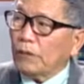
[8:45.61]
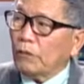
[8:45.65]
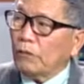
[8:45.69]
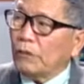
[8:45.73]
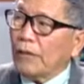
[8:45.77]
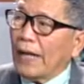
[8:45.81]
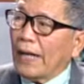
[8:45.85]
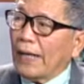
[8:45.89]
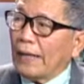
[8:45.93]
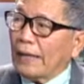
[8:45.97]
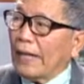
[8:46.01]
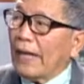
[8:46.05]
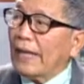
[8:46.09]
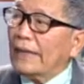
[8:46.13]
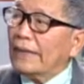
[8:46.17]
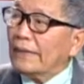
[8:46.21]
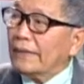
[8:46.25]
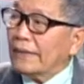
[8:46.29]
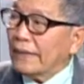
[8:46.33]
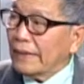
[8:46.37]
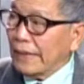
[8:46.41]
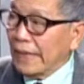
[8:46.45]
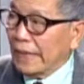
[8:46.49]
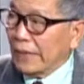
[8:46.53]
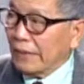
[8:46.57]
trong đảng là như
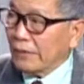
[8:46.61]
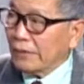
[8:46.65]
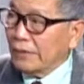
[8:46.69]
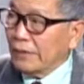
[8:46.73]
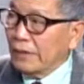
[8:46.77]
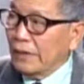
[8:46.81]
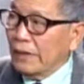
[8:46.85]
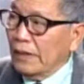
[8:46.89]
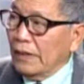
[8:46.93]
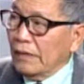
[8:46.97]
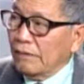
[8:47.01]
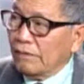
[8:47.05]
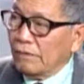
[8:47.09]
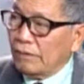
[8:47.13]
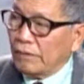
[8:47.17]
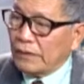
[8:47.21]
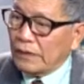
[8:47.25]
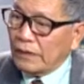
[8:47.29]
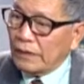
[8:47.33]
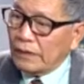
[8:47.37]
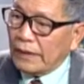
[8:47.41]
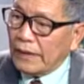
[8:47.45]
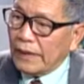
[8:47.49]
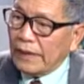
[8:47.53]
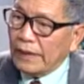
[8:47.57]
thế nào
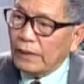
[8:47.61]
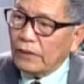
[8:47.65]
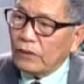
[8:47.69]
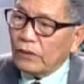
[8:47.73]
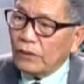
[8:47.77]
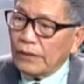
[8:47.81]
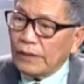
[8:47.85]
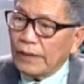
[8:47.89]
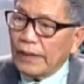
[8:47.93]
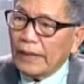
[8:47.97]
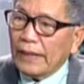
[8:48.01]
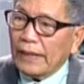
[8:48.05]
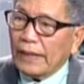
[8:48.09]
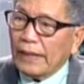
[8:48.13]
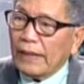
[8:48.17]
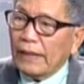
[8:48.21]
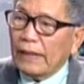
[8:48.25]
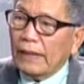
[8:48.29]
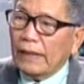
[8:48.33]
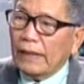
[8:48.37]
như thế có nghĩa là